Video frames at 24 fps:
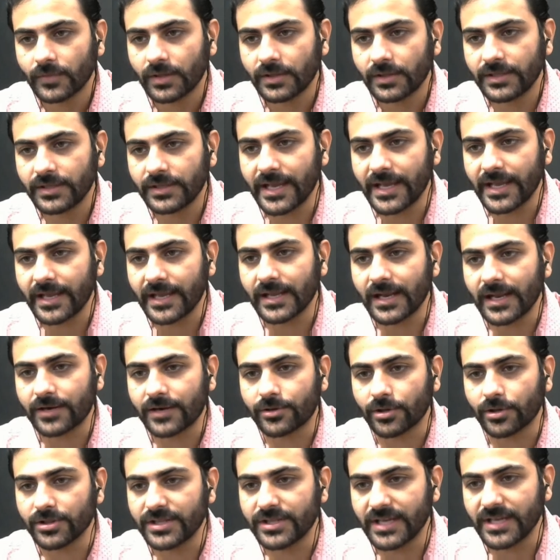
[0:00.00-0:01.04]
ये एक
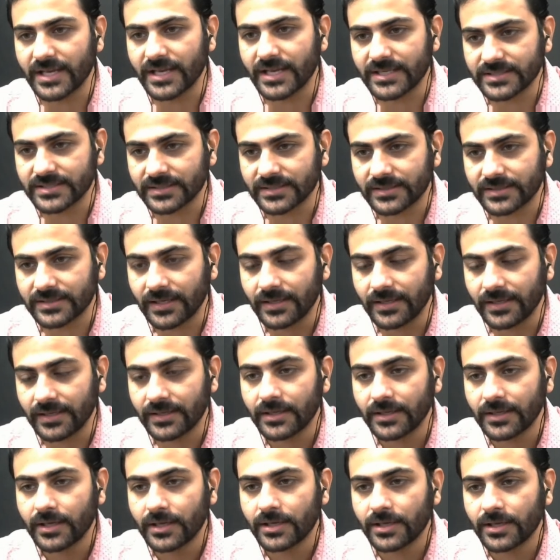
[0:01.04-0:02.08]
इलेक्ट्रॉन दिया जा सकता है
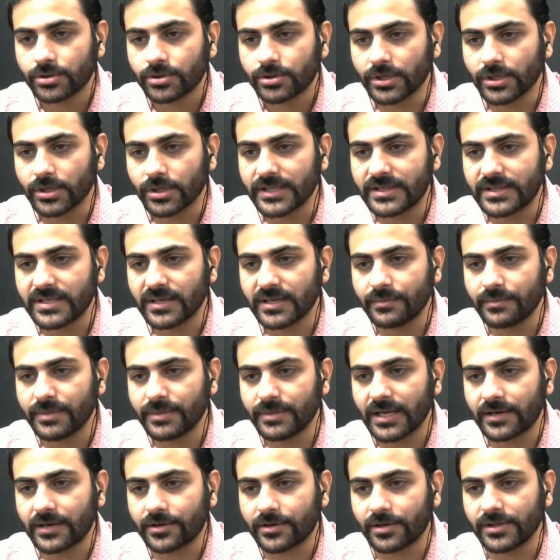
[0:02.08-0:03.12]
तो लिथियम भी
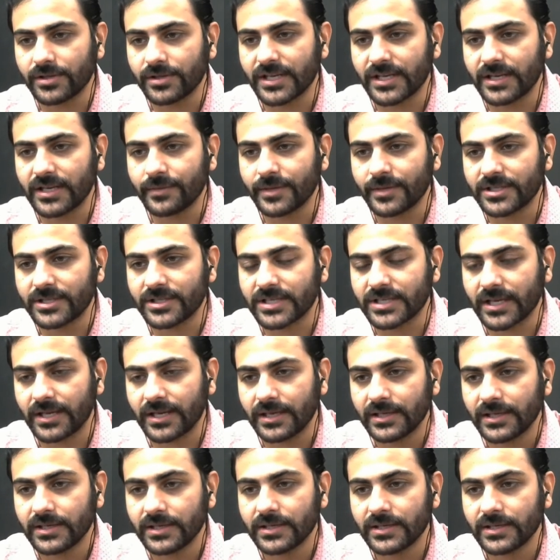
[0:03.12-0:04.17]
इलेक्ट्रॉन देने में अच्छा
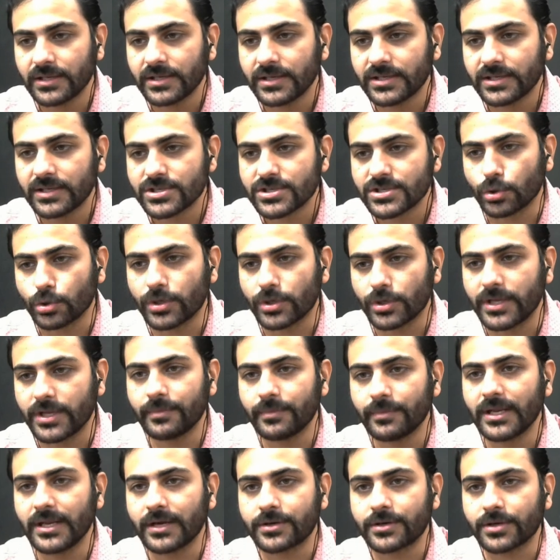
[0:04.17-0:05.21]
है सोडियम
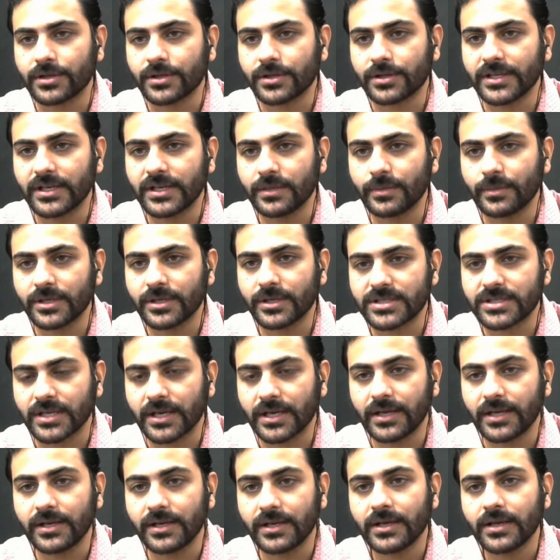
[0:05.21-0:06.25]
भी इलेक्ट्रॉन देने में अच्छा
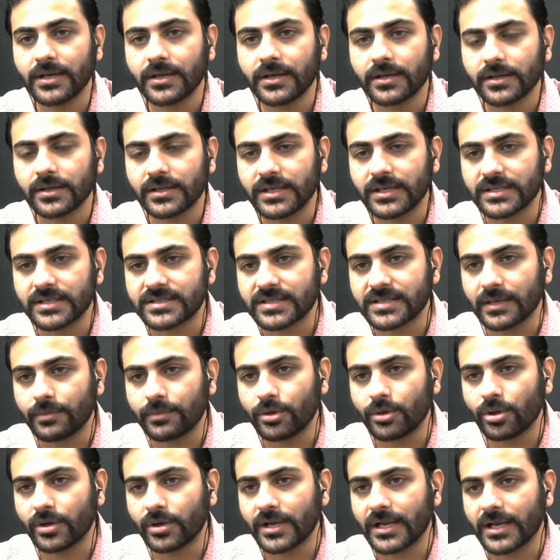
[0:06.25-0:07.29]
है ये सब
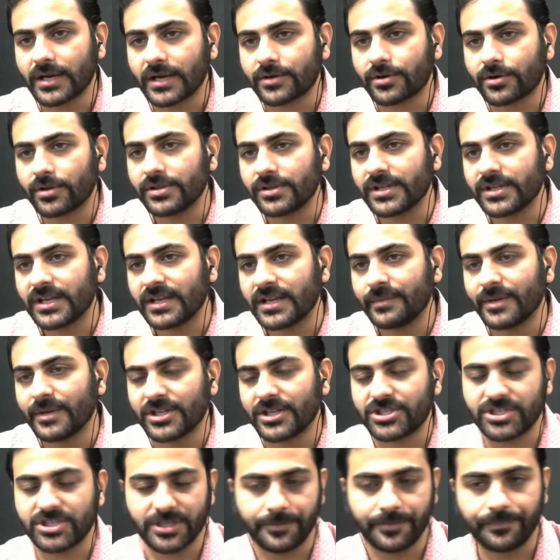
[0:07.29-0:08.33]
लोग इलेक्ट्रॉन देने में
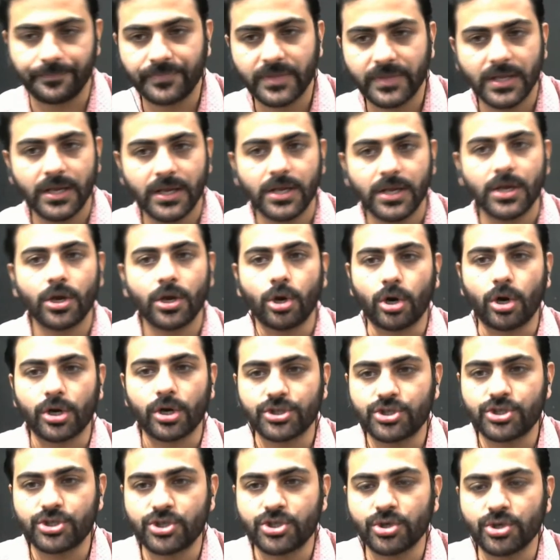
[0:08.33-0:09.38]
अच्छे और
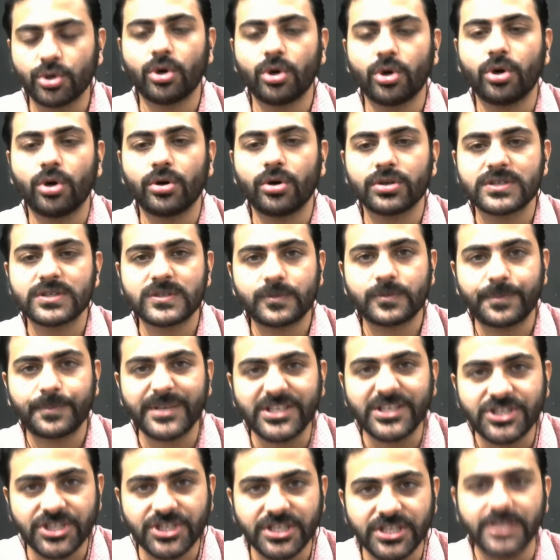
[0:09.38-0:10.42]
जो
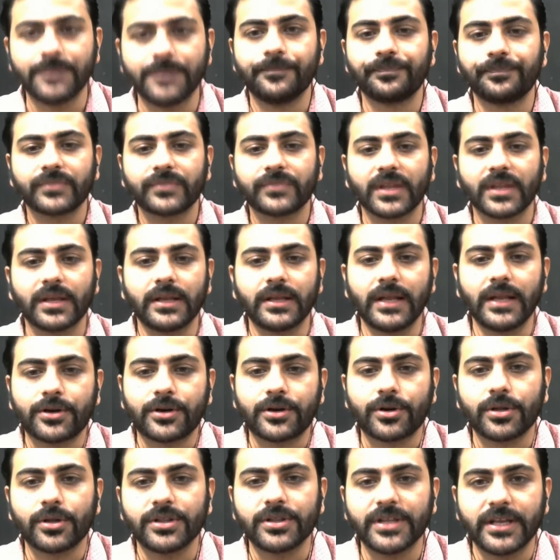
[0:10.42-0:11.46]
स्पीशी
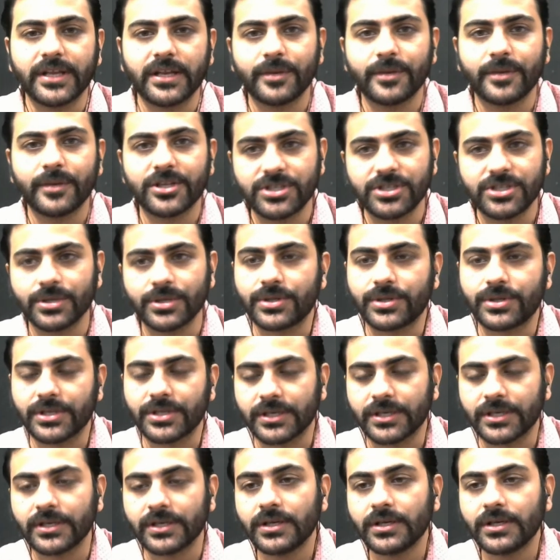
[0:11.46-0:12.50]
इलेक्ट्रॉन देने में अच्छी होती
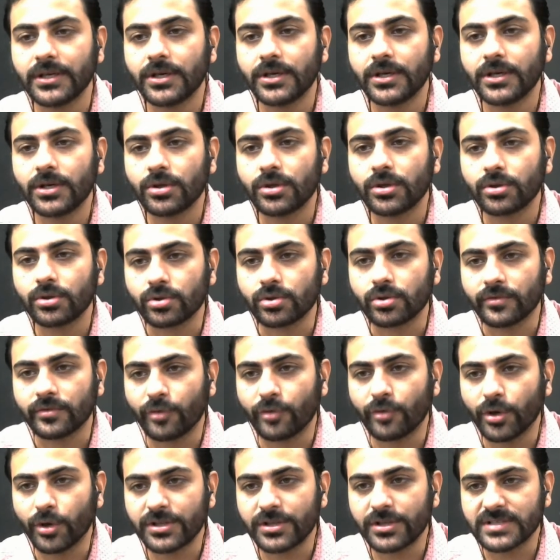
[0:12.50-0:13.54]
है तो
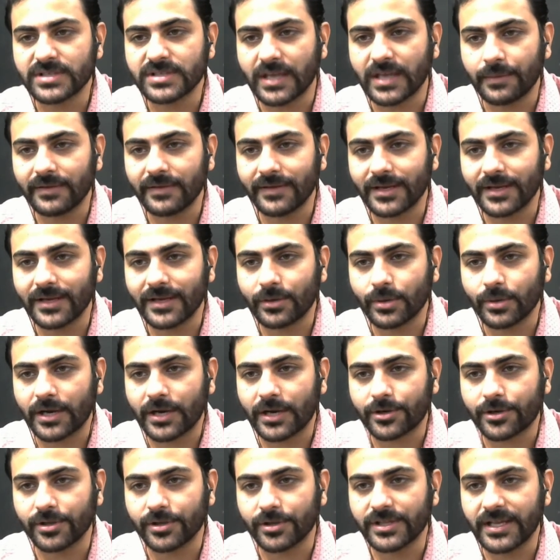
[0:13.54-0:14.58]
वो ही तो सामने वाले को
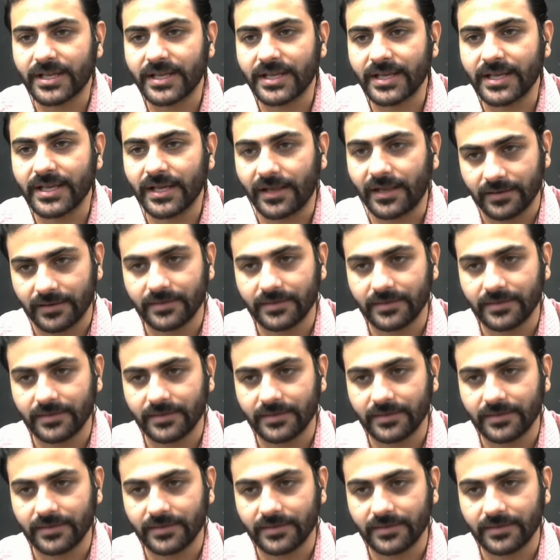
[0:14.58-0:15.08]
इलेक्ट्रॉन देगी यार